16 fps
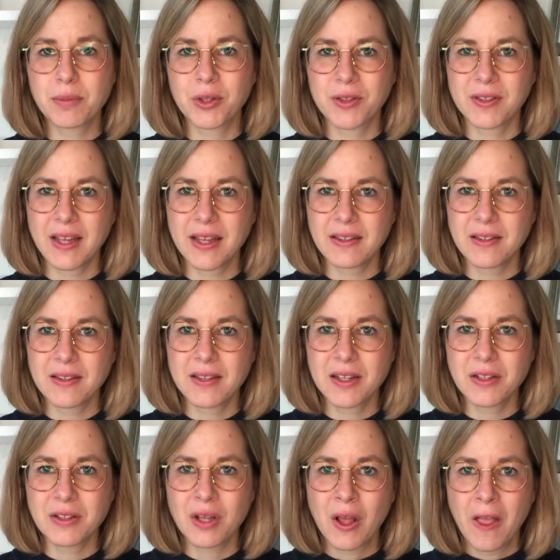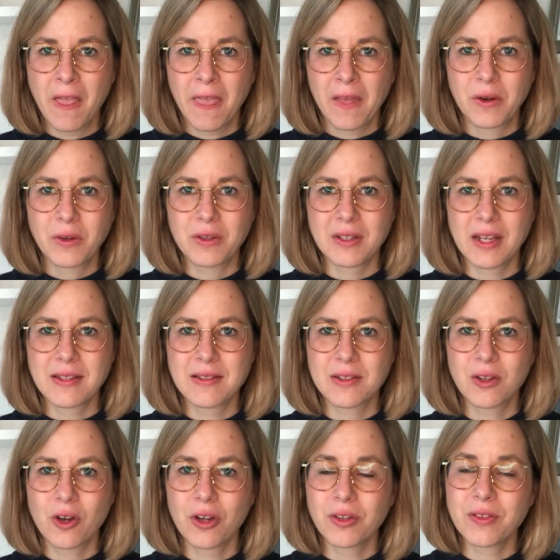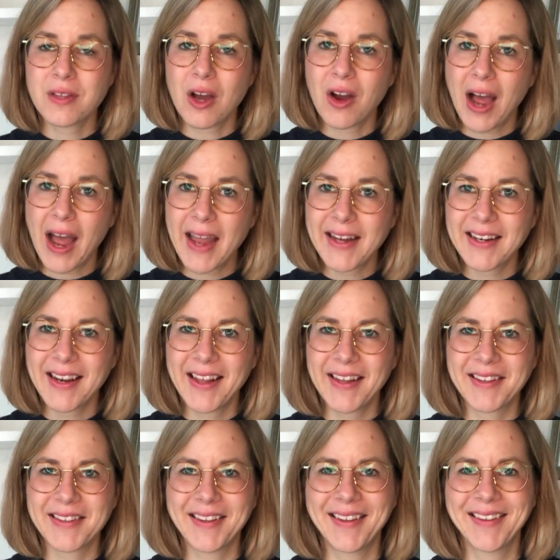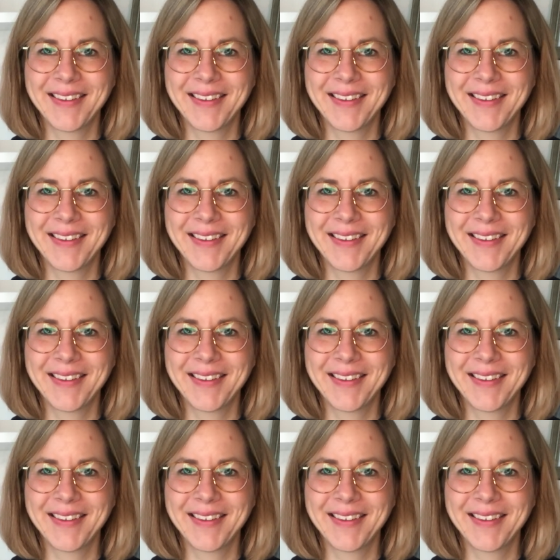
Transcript: Prozesse sind und dass Gott uns auch einlädt,